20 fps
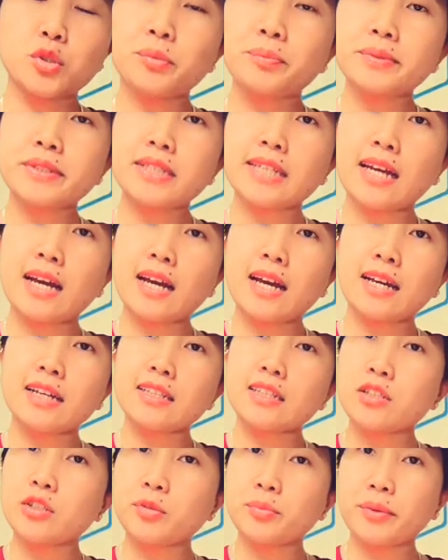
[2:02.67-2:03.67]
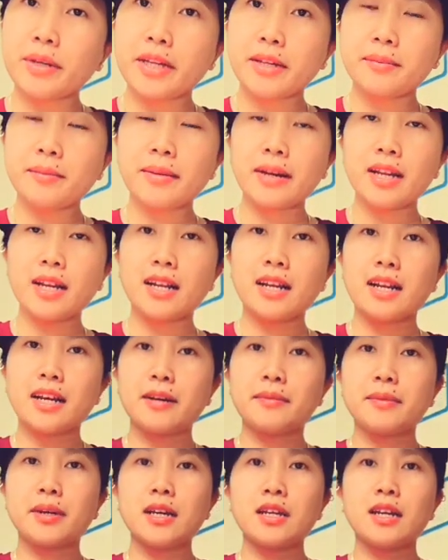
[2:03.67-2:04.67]
noong umpisa, hindi nyo pa yan ah.
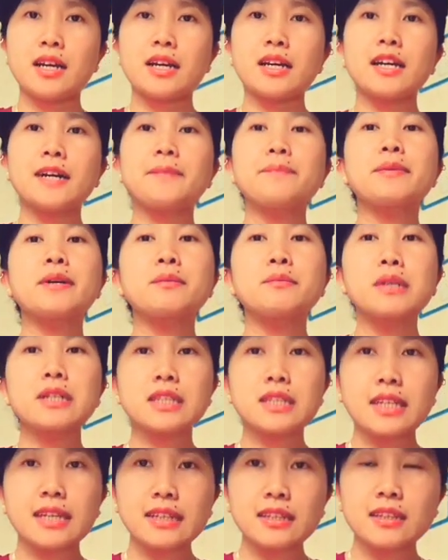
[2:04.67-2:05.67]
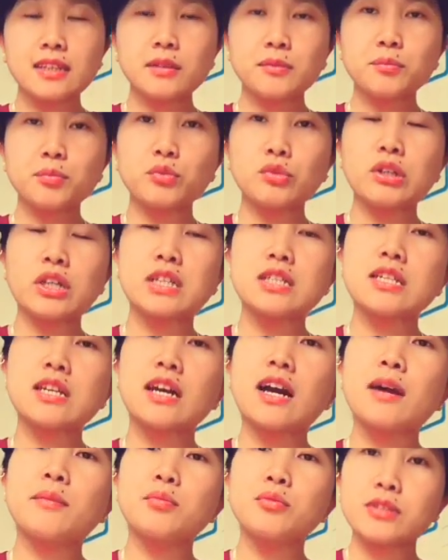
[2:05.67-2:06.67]
malalaman. Hanggang pag mag-trending po yan,
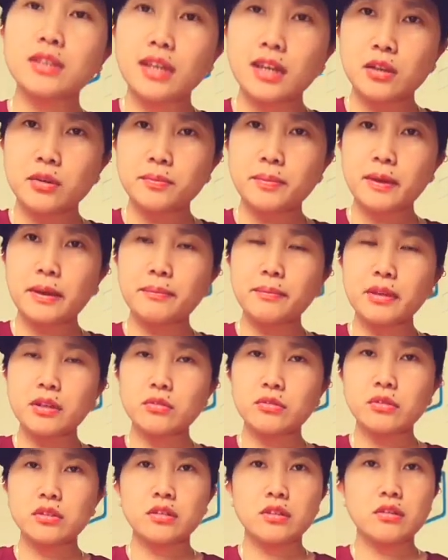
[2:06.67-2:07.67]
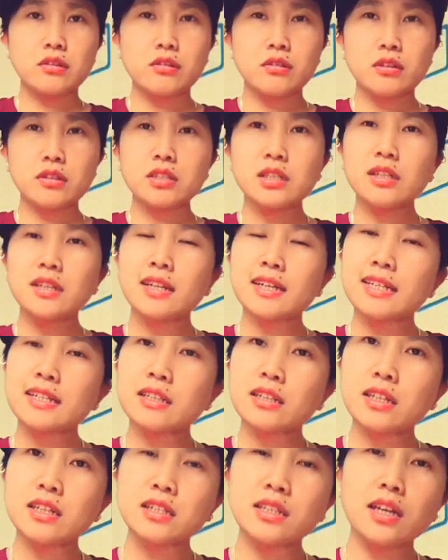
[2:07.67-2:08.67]
saka po tayo papaluin ni Lolo. Kasi
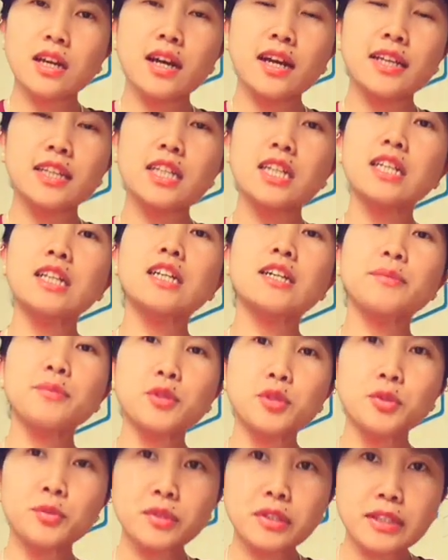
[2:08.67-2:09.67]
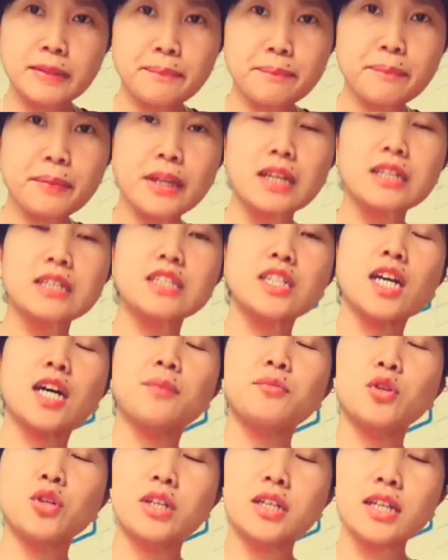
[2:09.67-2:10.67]
nakita niya, nire-review rin pala niya
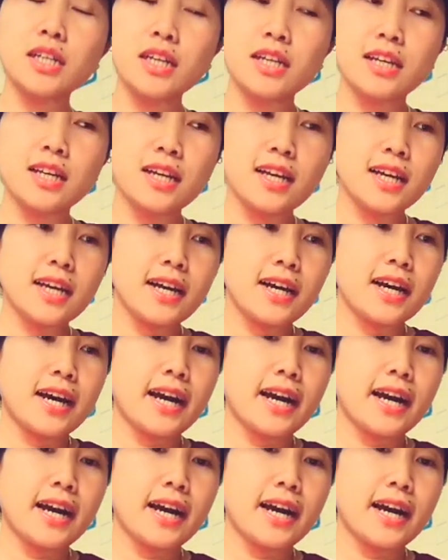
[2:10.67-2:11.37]
muli. Oh,